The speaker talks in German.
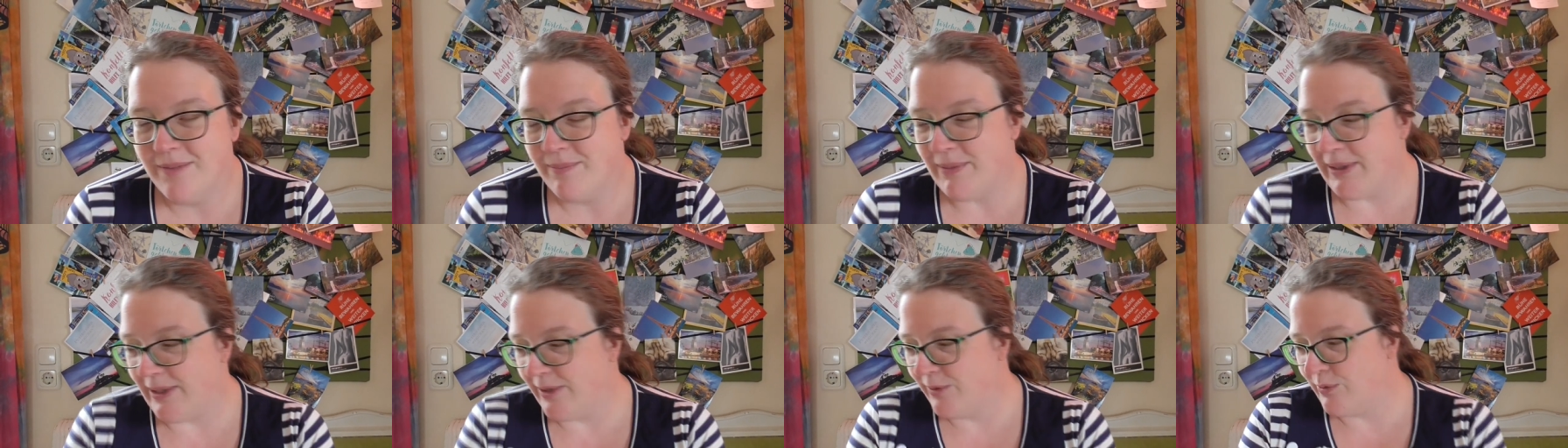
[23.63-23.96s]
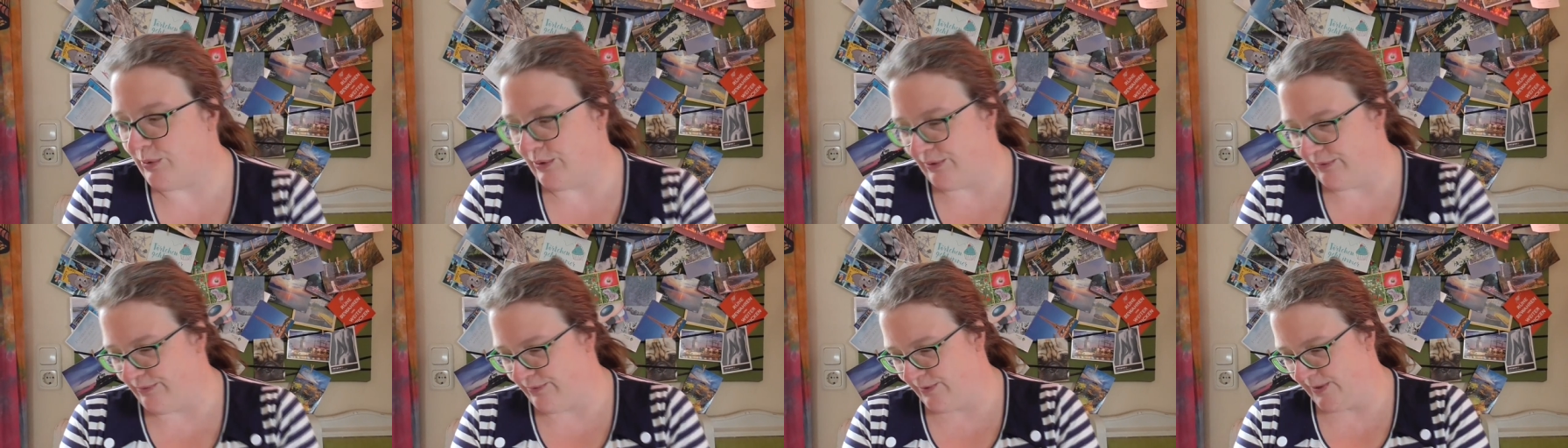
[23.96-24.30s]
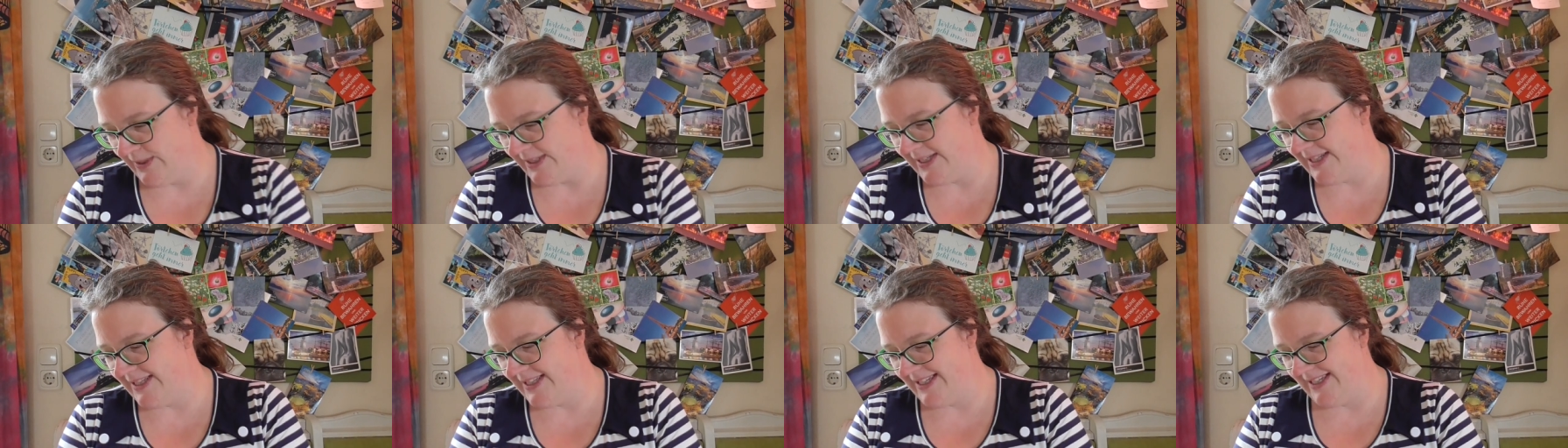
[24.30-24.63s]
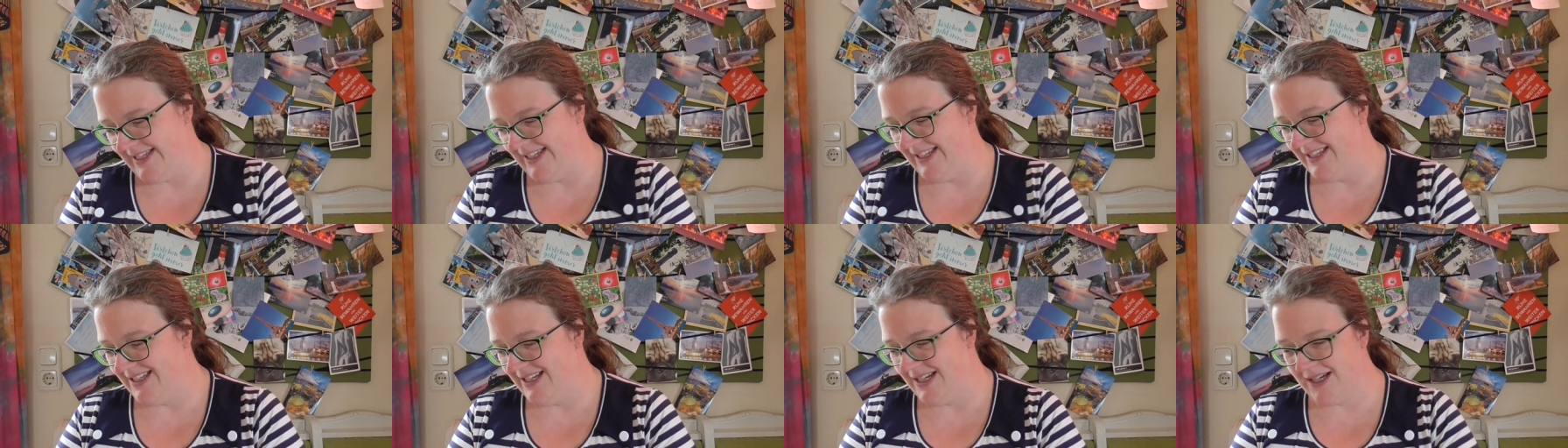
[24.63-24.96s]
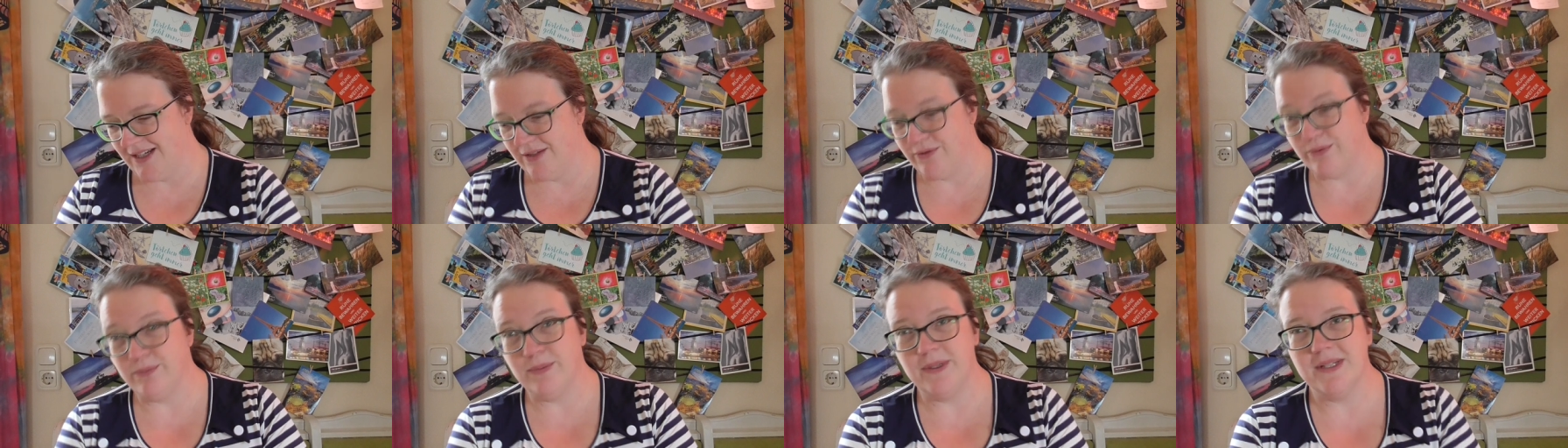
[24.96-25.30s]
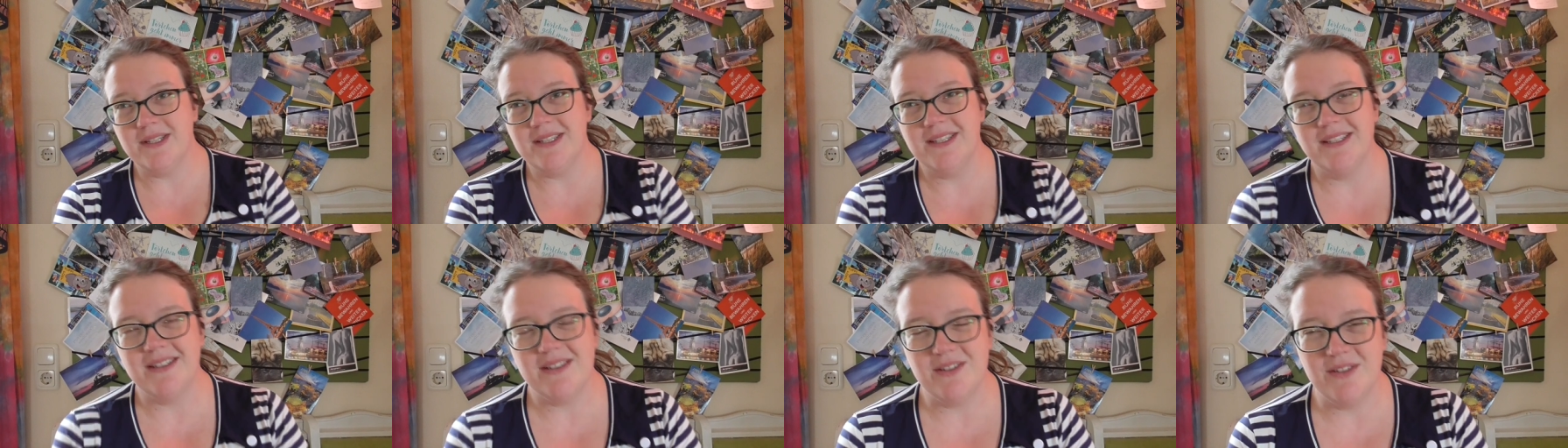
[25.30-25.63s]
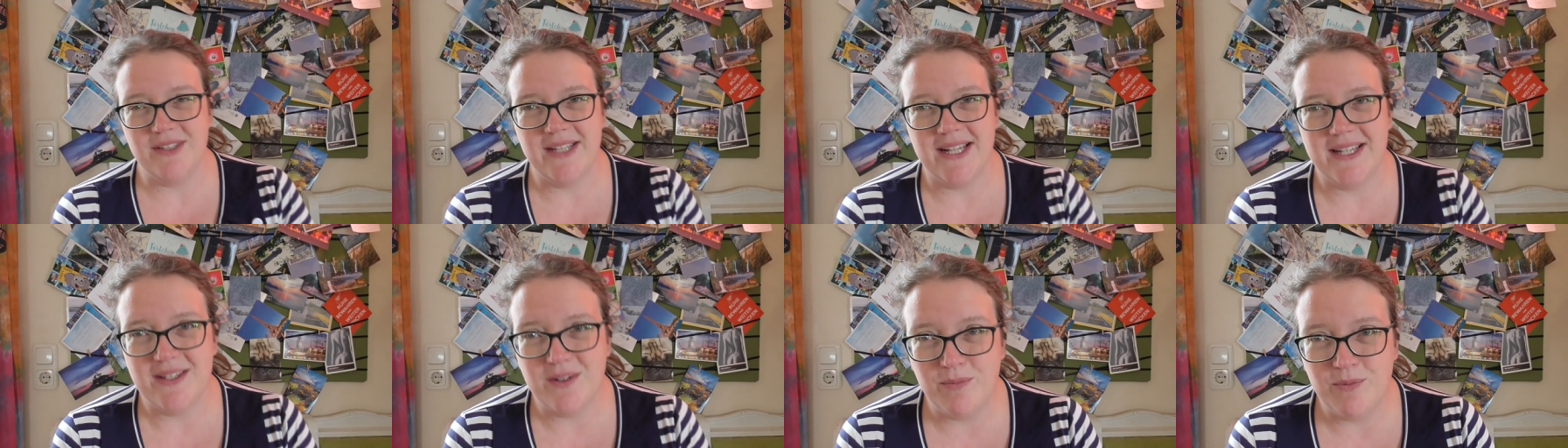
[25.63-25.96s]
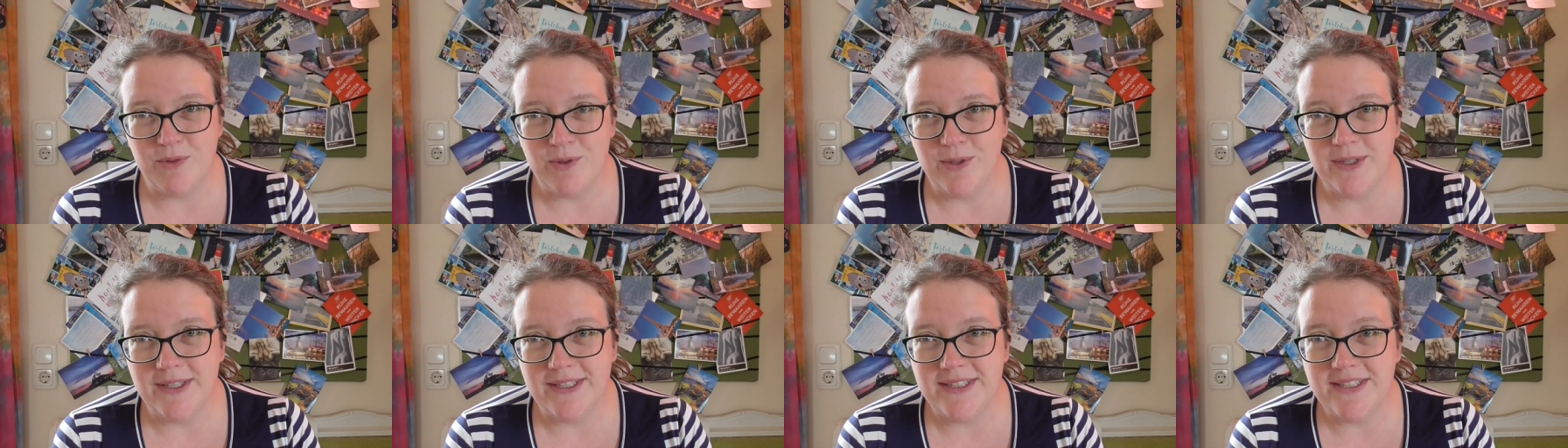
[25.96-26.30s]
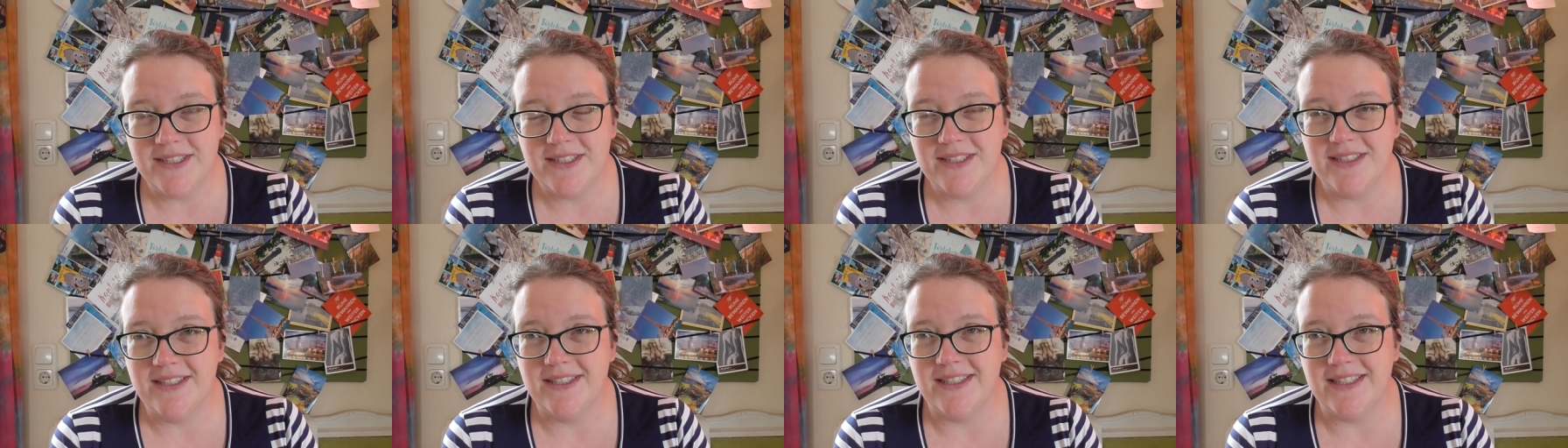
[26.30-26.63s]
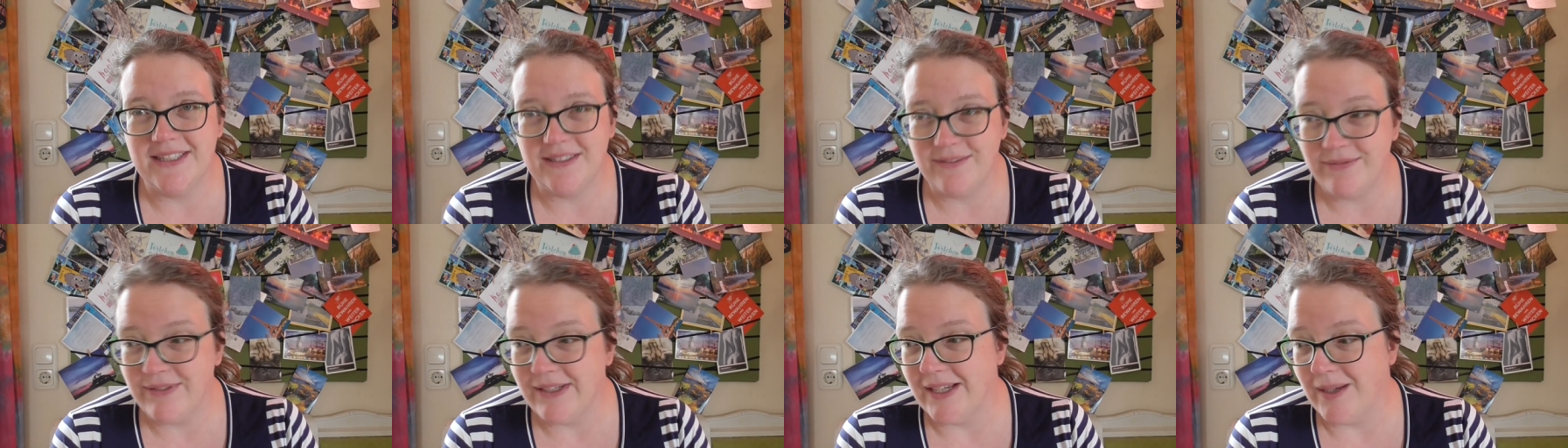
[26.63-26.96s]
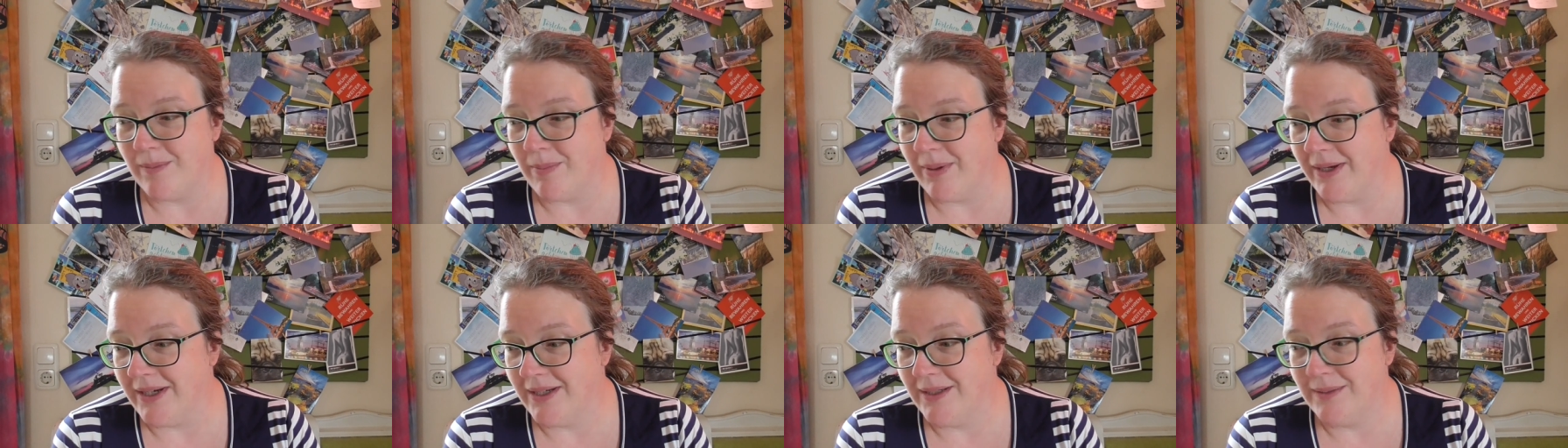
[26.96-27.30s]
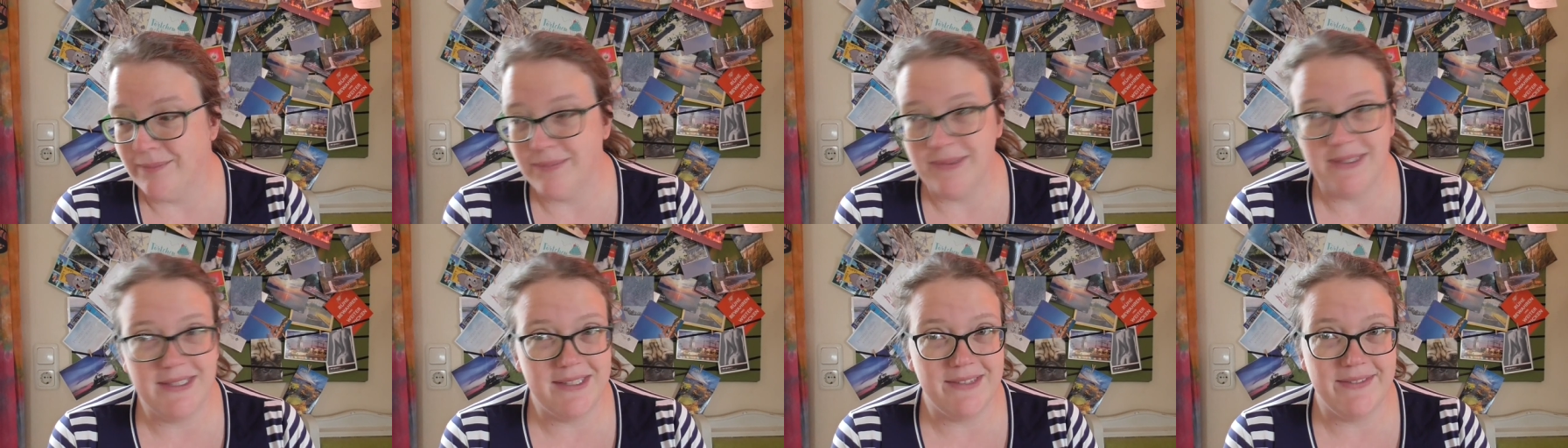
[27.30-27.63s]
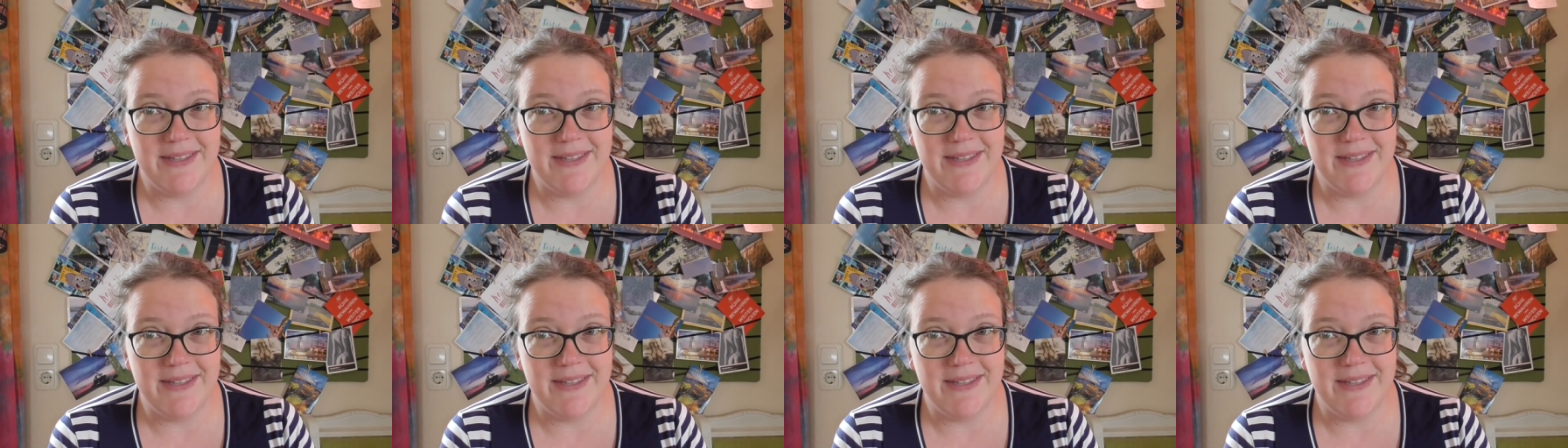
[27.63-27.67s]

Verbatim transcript: meine guten Vorsätze in die Tat umgesetzt und das, obwohl ich nicht viel dabei habe.